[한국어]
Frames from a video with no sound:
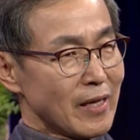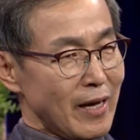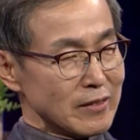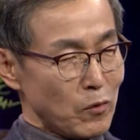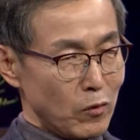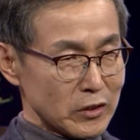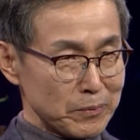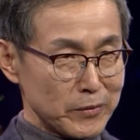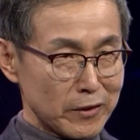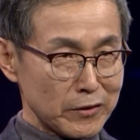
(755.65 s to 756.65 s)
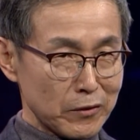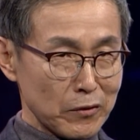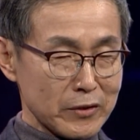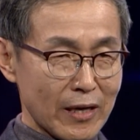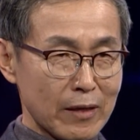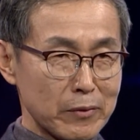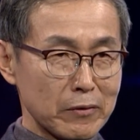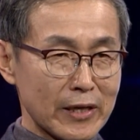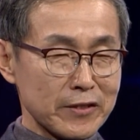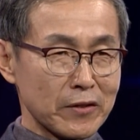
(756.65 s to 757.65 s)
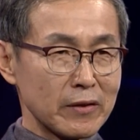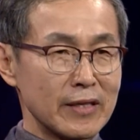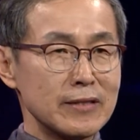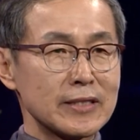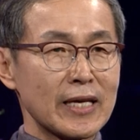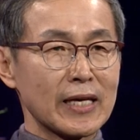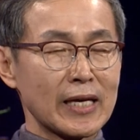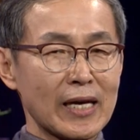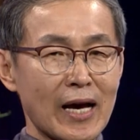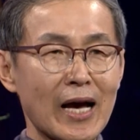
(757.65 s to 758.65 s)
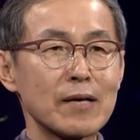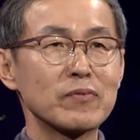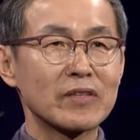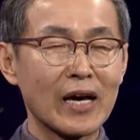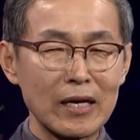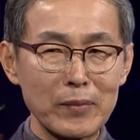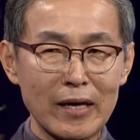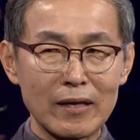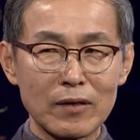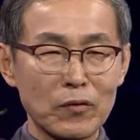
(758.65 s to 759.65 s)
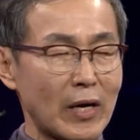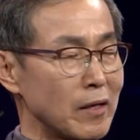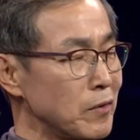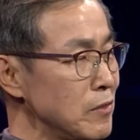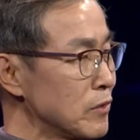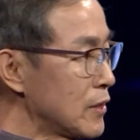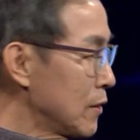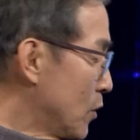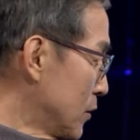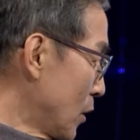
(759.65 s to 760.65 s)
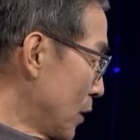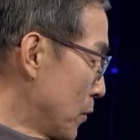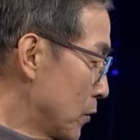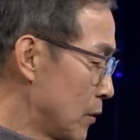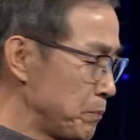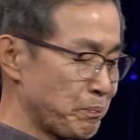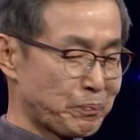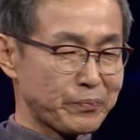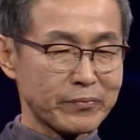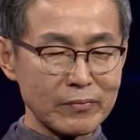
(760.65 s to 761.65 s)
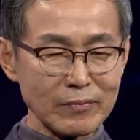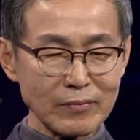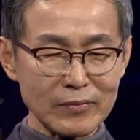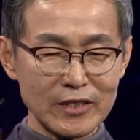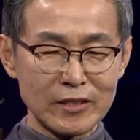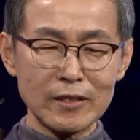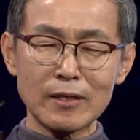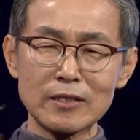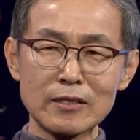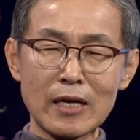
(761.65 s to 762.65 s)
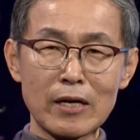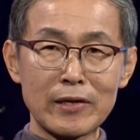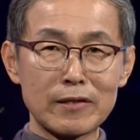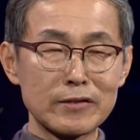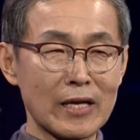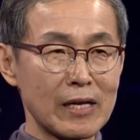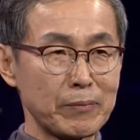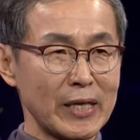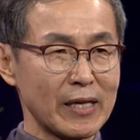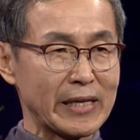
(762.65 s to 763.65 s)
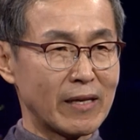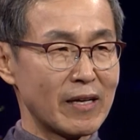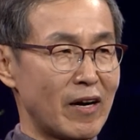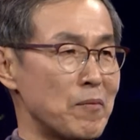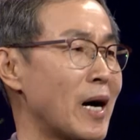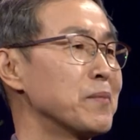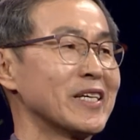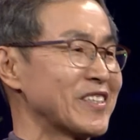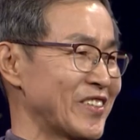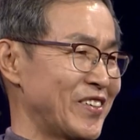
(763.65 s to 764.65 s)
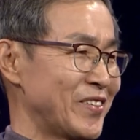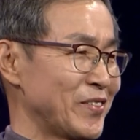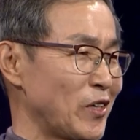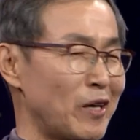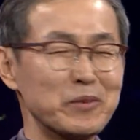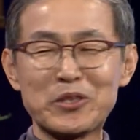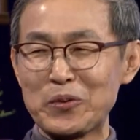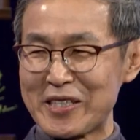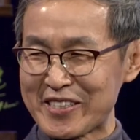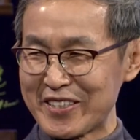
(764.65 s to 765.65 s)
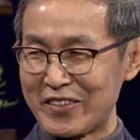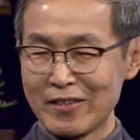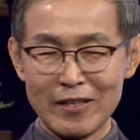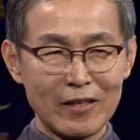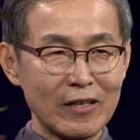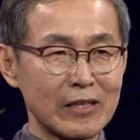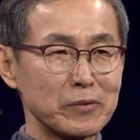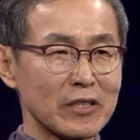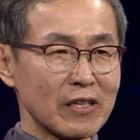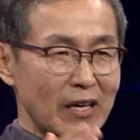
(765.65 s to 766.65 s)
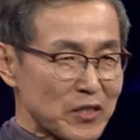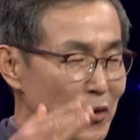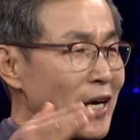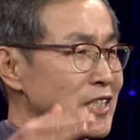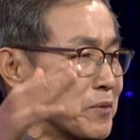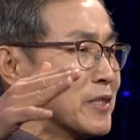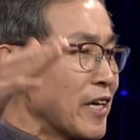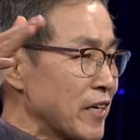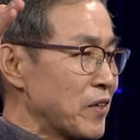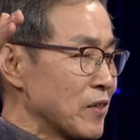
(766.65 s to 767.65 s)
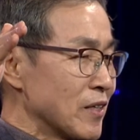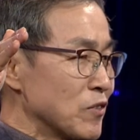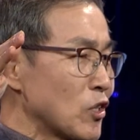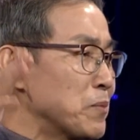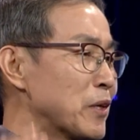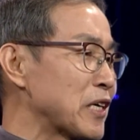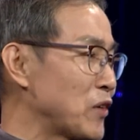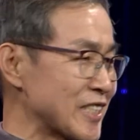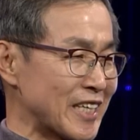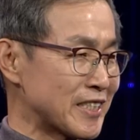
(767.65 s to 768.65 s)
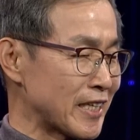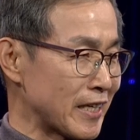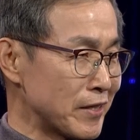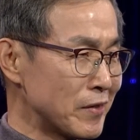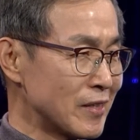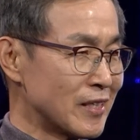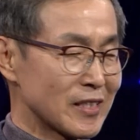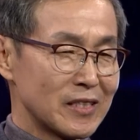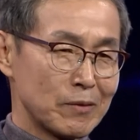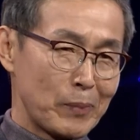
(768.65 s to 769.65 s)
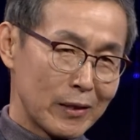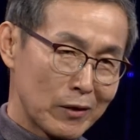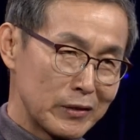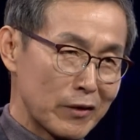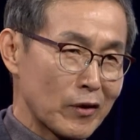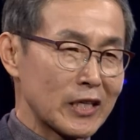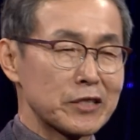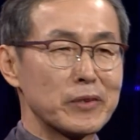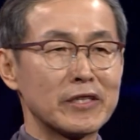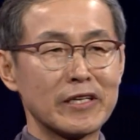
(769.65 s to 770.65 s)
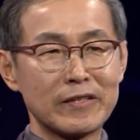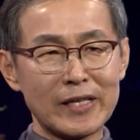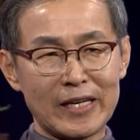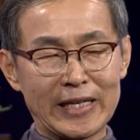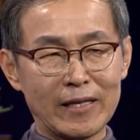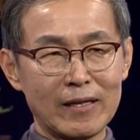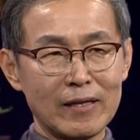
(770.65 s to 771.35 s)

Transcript: 한 50년 정도 살아보고 나서 인생의 하프타임에 과거를 딱 되돌아보고 지금까지 살아왔던 삶이 어, 마음에 들어. 너무 좋았어. 여러분 그냥 계속 가시면 돼요. 누가 뭐라고 하지 않잖아요. 그 패턴대로 가시면 되는데